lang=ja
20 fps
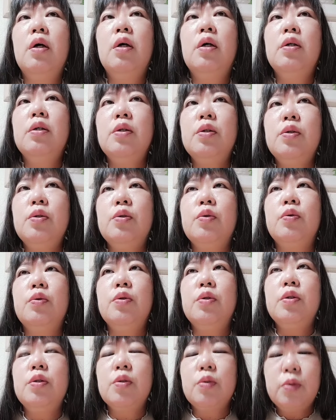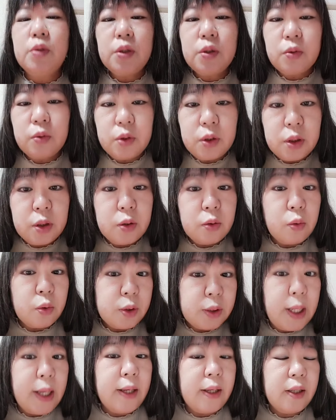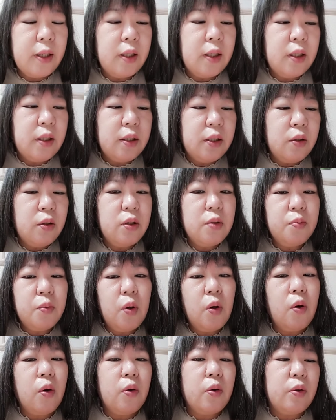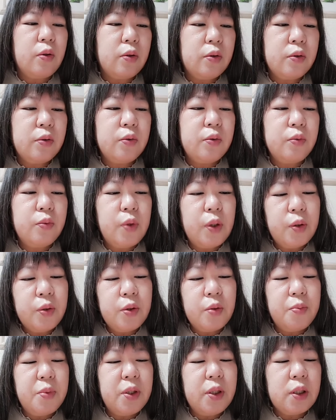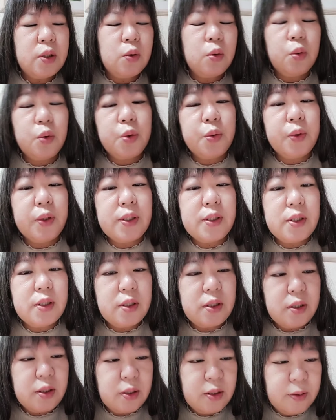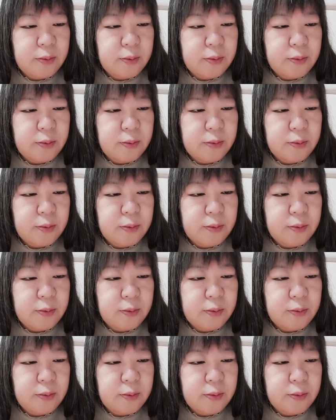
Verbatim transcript: 24、25、25、26歳よりも、うん、上の人みんなその人です。